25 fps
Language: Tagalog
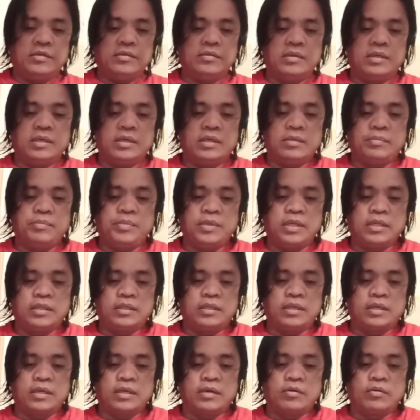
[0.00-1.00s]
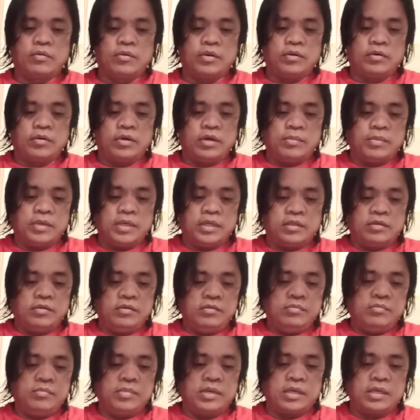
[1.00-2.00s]
ito yung uh, pinagtaka ko ano
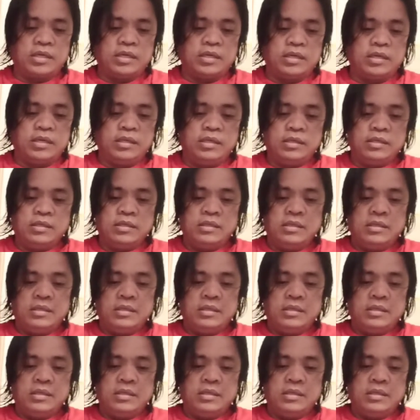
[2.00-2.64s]
naman ito baka